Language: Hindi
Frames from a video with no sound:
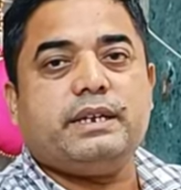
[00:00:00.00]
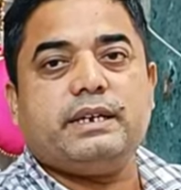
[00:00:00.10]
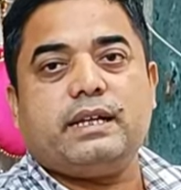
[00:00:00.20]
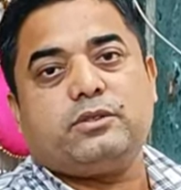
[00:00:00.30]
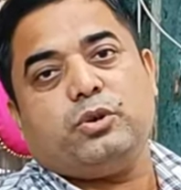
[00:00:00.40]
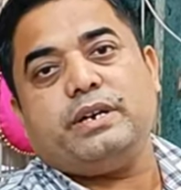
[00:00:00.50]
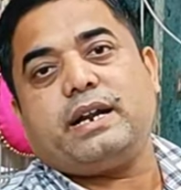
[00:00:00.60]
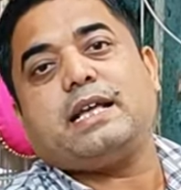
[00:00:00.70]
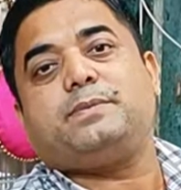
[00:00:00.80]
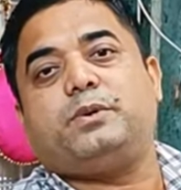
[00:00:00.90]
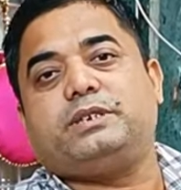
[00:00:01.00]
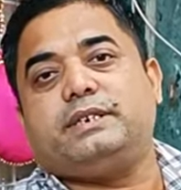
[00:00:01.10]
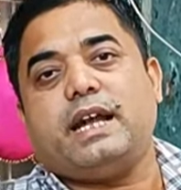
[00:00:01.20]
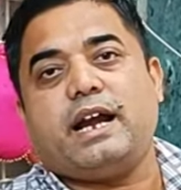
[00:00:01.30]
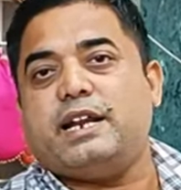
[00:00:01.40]
बनेगा तो ही ट्रांसपोर्ट
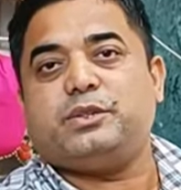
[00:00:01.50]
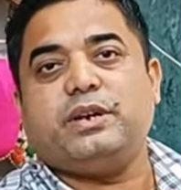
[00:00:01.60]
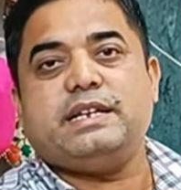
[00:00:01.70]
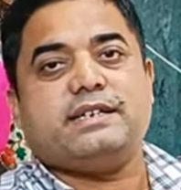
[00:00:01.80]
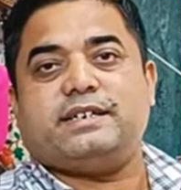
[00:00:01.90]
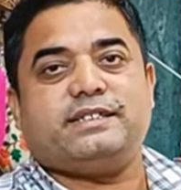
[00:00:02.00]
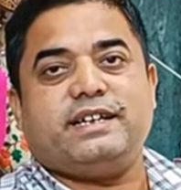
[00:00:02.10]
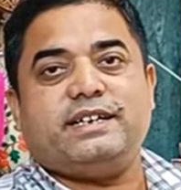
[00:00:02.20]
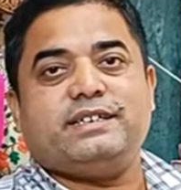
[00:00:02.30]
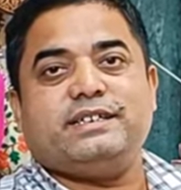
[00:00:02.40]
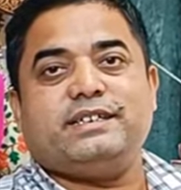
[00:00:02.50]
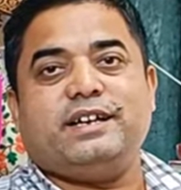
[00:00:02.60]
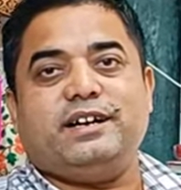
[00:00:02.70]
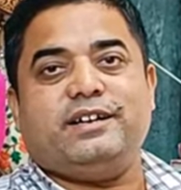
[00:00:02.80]
से जाएगा नहीं तो नहीं जा सकता ठीक है हाँ।